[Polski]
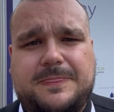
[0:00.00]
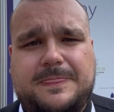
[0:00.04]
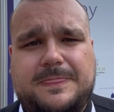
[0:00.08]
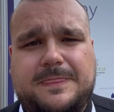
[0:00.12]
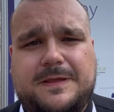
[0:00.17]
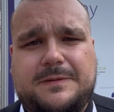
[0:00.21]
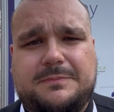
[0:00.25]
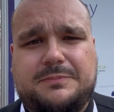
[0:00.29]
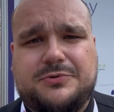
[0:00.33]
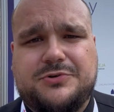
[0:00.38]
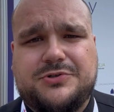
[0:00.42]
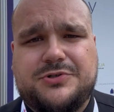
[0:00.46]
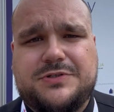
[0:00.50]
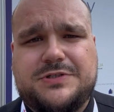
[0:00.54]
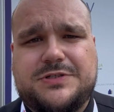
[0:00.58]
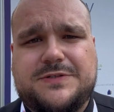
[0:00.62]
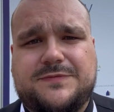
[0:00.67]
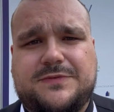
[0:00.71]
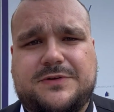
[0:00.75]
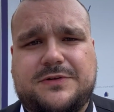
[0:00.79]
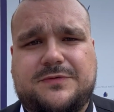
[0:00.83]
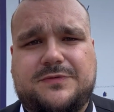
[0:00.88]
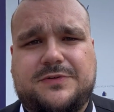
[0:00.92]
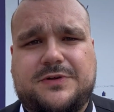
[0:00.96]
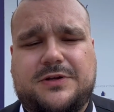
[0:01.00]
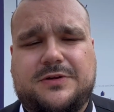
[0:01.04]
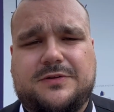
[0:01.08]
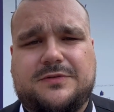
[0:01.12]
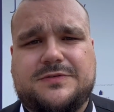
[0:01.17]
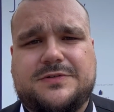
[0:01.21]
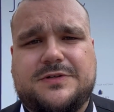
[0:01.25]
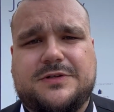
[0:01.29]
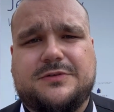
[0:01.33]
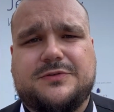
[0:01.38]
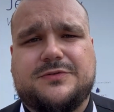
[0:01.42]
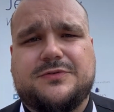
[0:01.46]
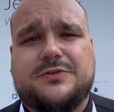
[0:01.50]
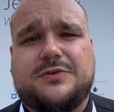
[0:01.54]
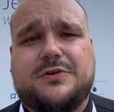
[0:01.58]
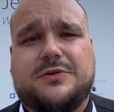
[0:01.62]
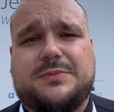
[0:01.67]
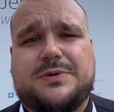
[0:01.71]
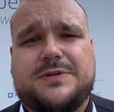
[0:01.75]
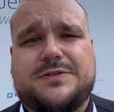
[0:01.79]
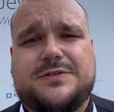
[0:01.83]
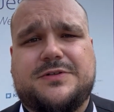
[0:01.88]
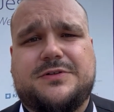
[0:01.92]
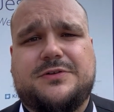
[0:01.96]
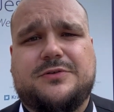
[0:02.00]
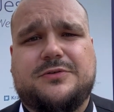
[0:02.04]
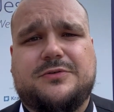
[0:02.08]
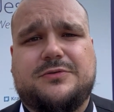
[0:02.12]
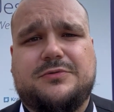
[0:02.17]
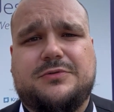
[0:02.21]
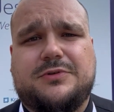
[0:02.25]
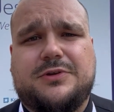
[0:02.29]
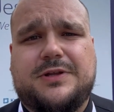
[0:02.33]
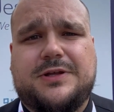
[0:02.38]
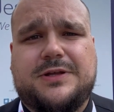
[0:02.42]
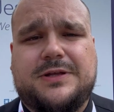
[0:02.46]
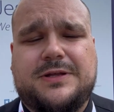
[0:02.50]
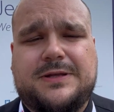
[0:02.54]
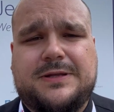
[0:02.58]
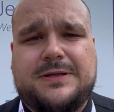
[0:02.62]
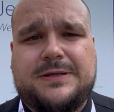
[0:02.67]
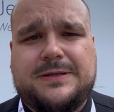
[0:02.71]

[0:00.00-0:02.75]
nabożeństwa otwierającego zgromadzenie ogólne,